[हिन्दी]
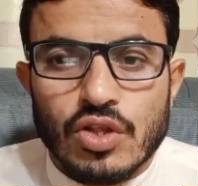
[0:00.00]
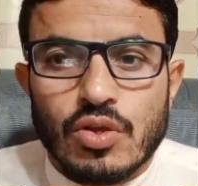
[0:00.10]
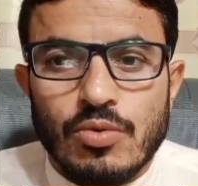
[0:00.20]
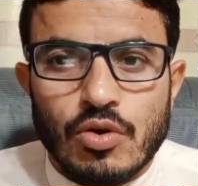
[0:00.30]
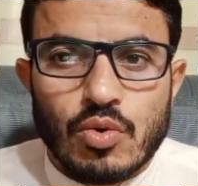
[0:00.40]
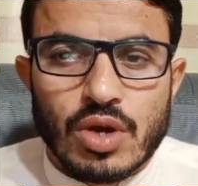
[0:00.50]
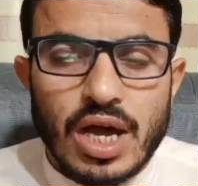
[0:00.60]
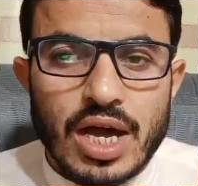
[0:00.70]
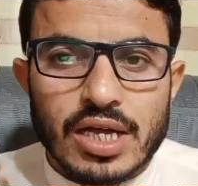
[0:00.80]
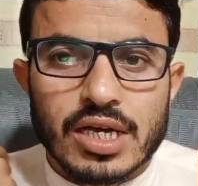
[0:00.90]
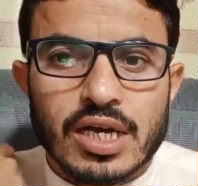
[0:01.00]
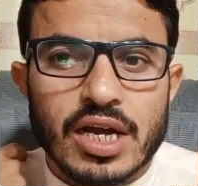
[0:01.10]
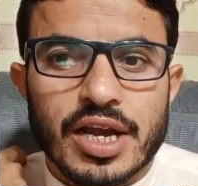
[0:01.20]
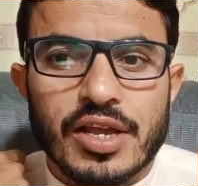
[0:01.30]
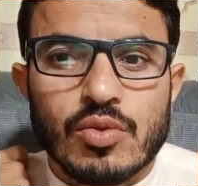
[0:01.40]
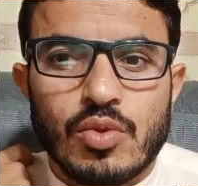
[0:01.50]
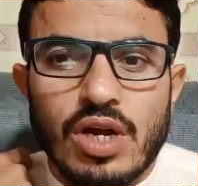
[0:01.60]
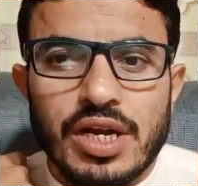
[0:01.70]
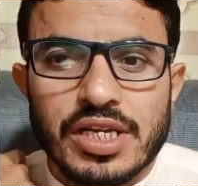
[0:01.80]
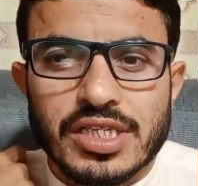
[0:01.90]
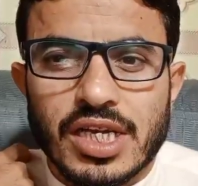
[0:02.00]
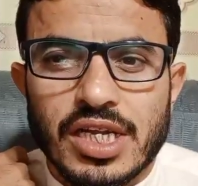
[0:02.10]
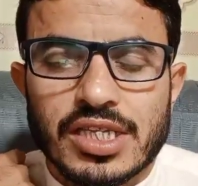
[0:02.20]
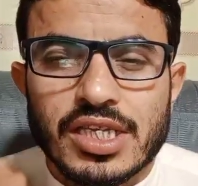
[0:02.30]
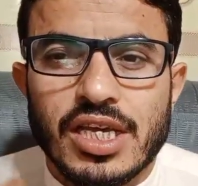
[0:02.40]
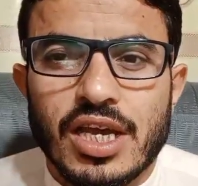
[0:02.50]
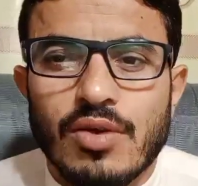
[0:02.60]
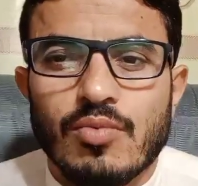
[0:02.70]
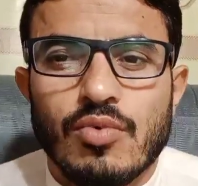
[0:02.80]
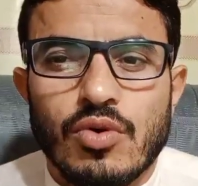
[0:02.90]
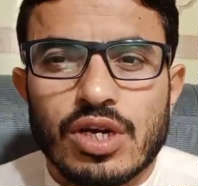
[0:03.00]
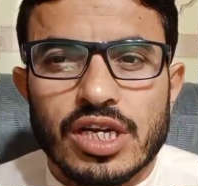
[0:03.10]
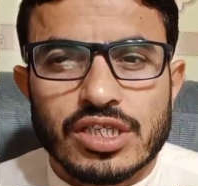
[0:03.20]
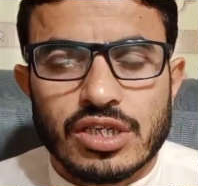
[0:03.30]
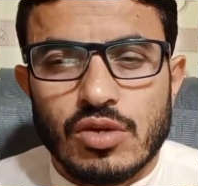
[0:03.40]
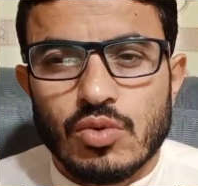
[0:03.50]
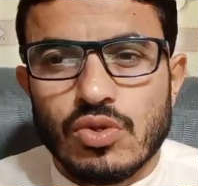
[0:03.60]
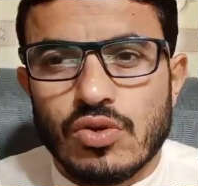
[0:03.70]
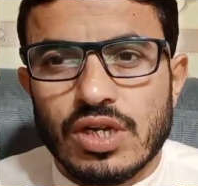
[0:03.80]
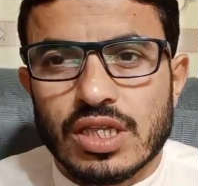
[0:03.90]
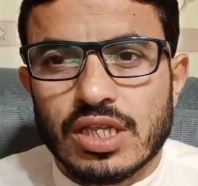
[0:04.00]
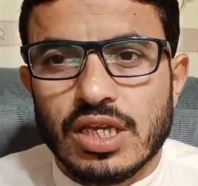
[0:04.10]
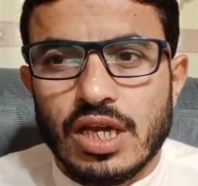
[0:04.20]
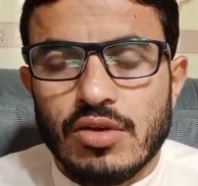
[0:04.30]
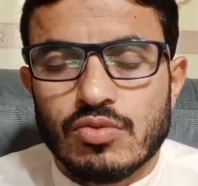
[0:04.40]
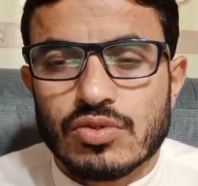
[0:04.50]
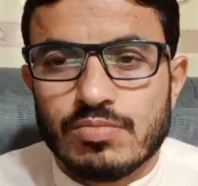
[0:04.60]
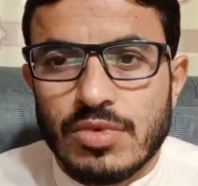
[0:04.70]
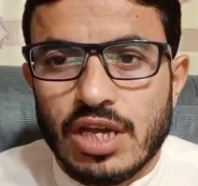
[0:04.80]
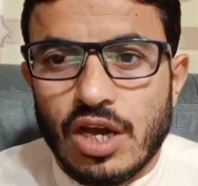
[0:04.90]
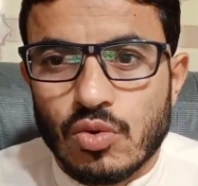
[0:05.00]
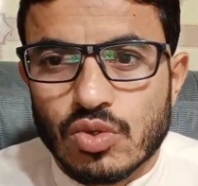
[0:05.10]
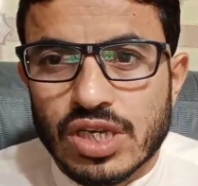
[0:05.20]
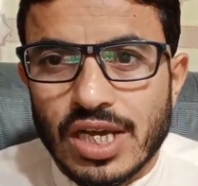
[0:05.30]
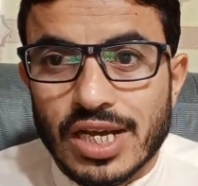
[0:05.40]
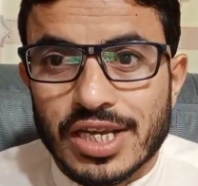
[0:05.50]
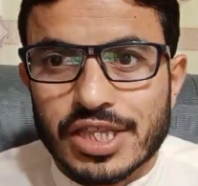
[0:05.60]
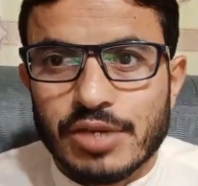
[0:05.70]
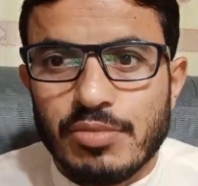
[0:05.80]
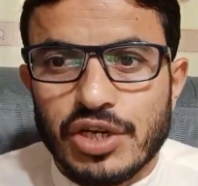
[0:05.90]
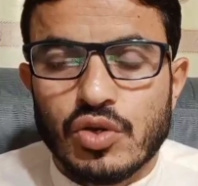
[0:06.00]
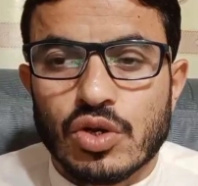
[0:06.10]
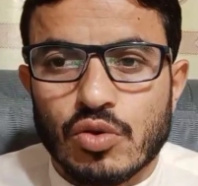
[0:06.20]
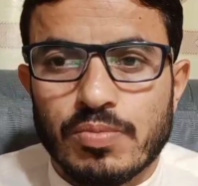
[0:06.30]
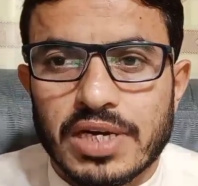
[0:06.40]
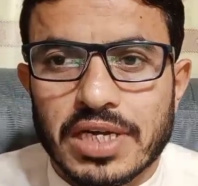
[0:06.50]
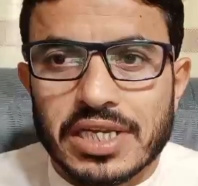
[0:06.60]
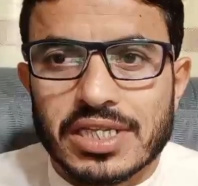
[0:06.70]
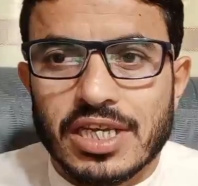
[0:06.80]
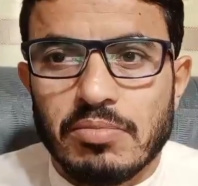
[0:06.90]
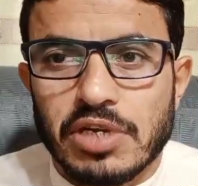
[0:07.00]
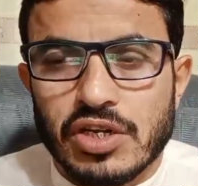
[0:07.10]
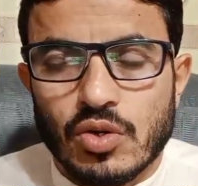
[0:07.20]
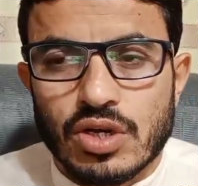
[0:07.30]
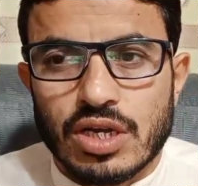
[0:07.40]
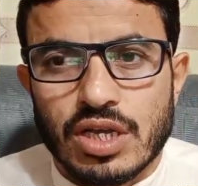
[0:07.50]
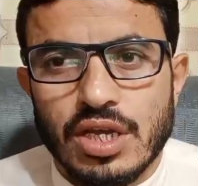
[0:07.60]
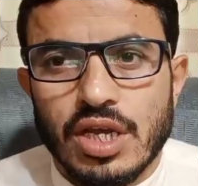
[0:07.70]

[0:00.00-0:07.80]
तो वो खुराक खाने के दौरान नीचे गिरती है वो डस्ट आलूद हो जाती है उसमें आलूदगी आ जाती है बीठों के ऊपर गिरती बीठों के